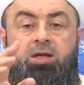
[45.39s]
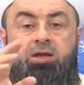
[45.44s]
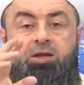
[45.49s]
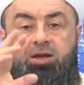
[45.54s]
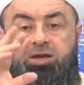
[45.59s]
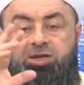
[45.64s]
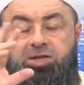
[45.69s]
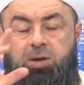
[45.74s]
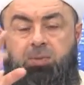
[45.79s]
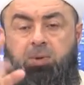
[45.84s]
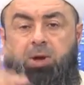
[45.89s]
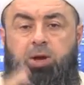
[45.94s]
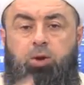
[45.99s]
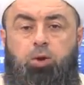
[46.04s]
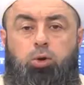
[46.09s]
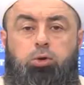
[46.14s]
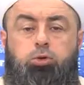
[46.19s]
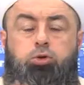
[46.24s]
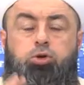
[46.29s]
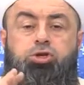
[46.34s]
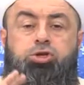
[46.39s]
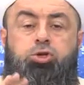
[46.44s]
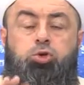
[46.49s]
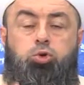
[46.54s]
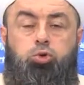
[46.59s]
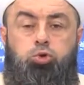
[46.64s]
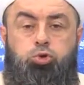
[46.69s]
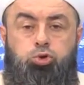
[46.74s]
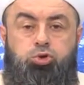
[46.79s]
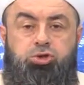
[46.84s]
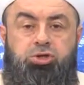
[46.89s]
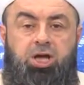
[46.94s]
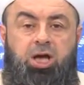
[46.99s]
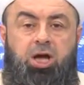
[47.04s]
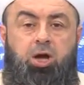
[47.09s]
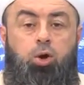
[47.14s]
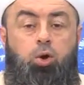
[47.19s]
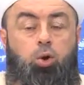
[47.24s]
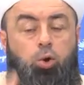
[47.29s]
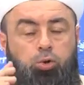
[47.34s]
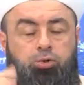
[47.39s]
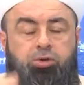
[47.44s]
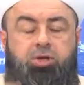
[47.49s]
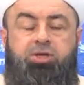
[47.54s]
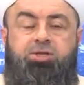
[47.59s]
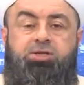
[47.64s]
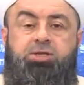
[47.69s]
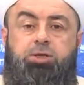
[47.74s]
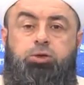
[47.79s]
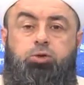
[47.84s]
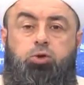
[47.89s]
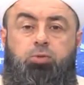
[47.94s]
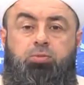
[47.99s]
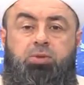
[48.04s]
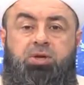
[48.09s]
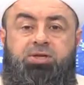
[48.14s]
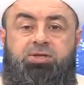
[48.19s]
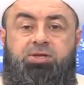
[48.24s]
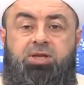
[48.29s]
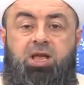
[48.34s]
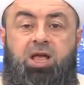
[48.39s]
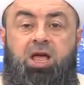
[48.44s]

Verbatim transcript: Recep ayı olduğu için oruç tutsa onda da sıkıntı olmaz.